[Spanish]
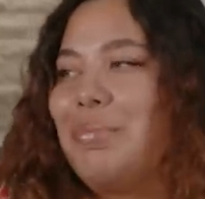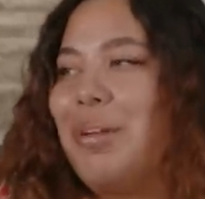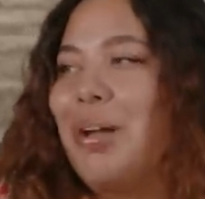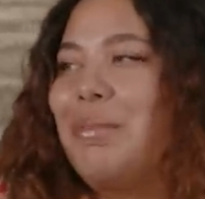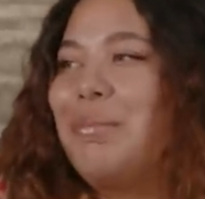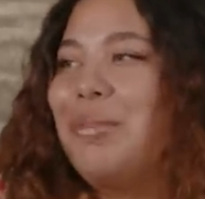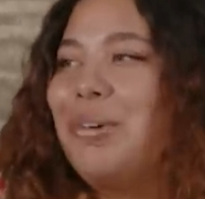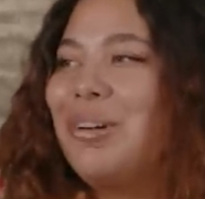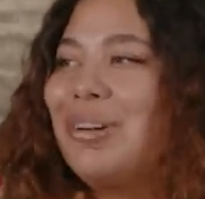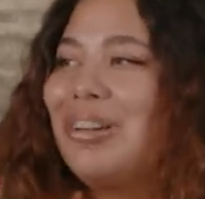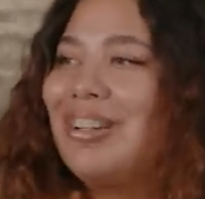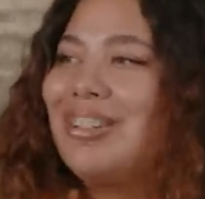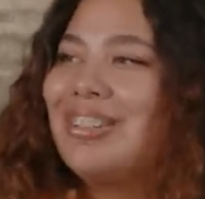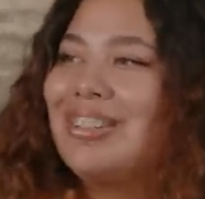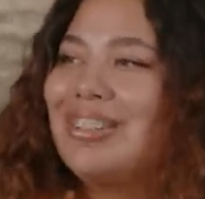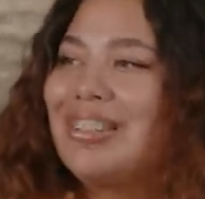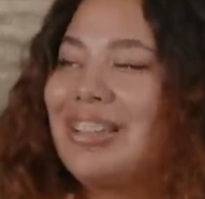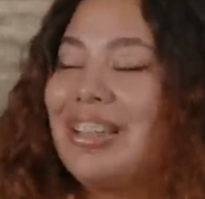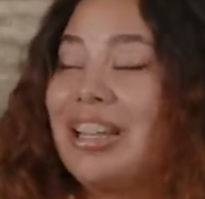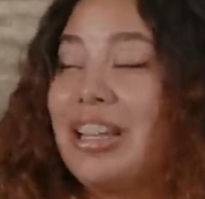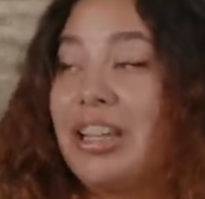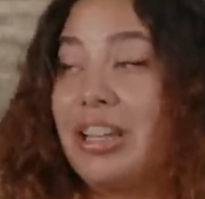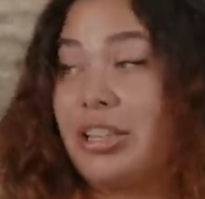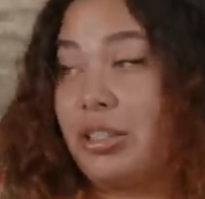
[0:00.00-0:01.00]
Amor,
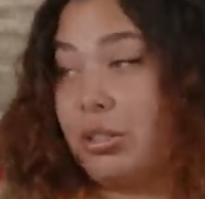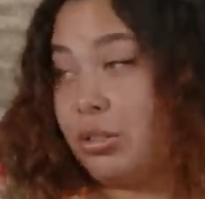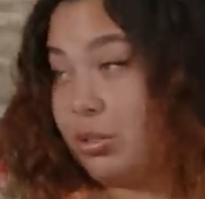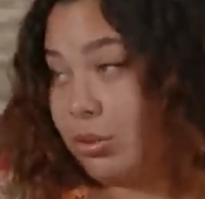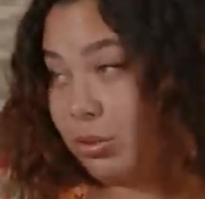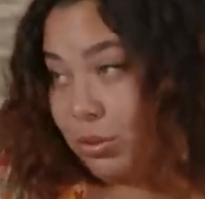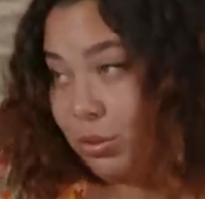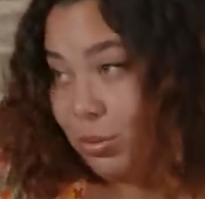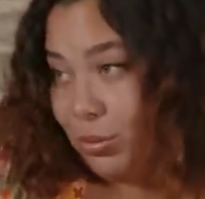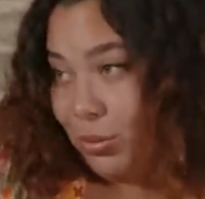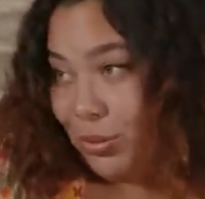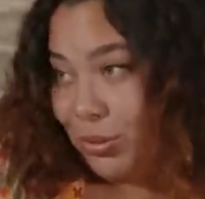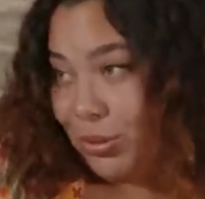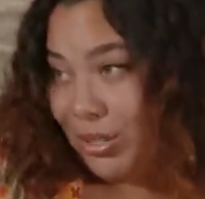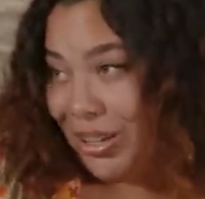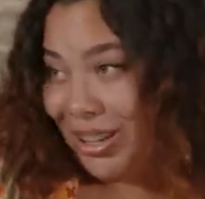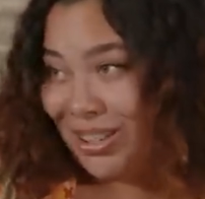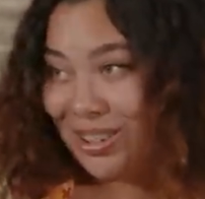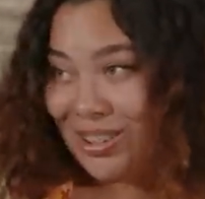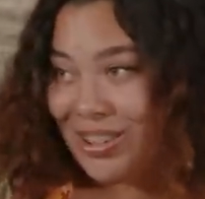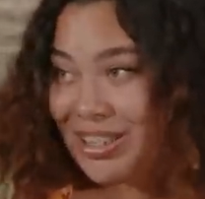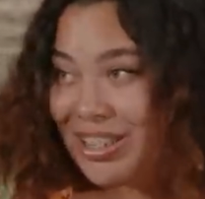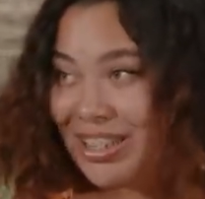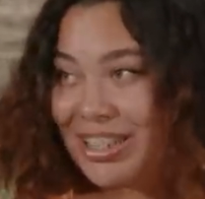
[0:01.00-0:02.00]
¿tú
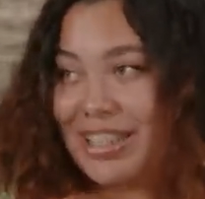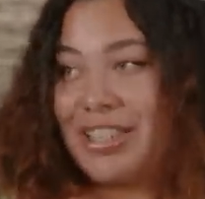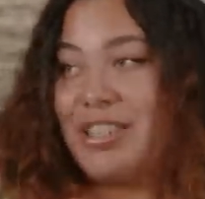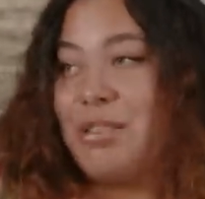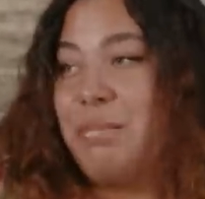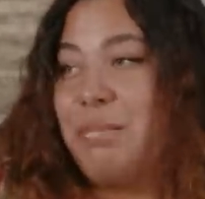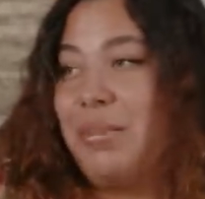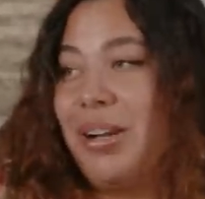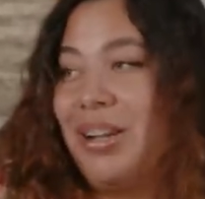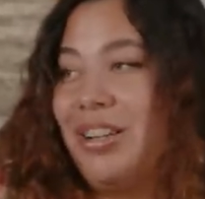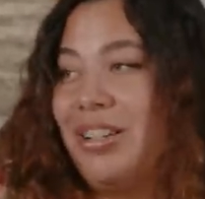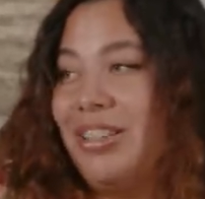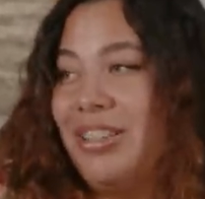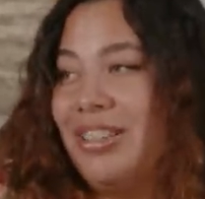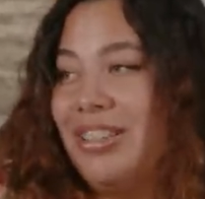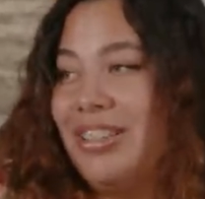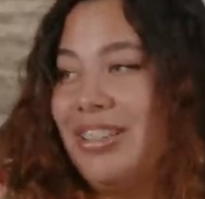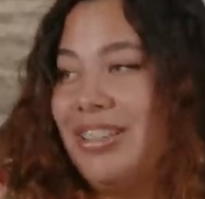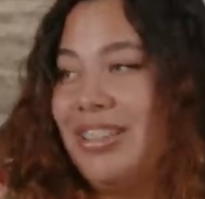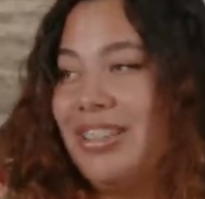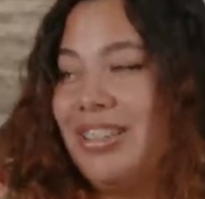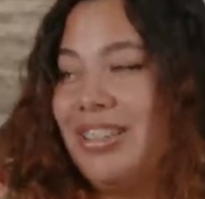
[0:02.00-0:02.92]
ya conseguiste empleo?